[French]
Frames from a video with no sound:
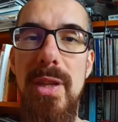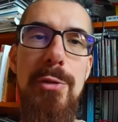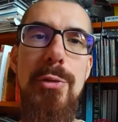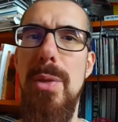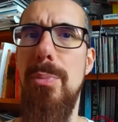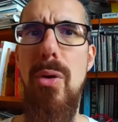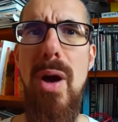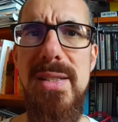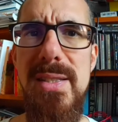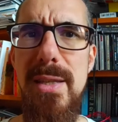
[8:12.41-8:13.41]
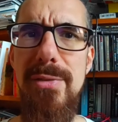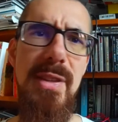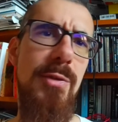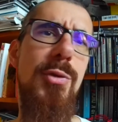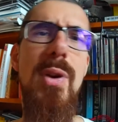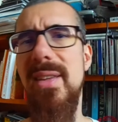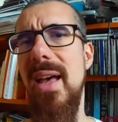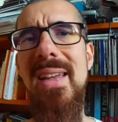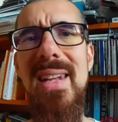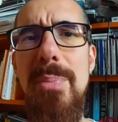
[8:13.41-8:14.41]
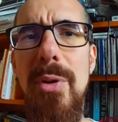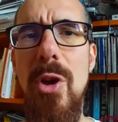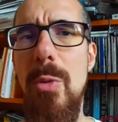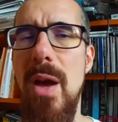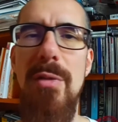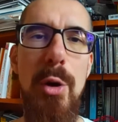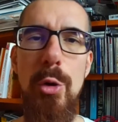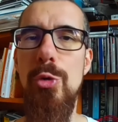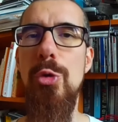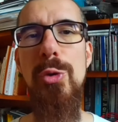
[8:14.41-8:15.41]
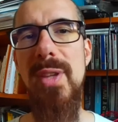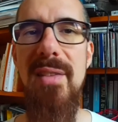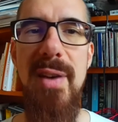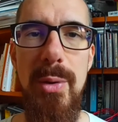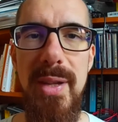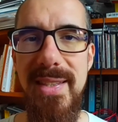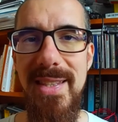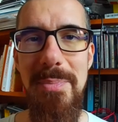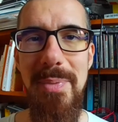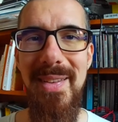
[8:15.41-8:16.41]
Il faut être proactif, il faut être indépendant mais avoir le goût du travail en équipe.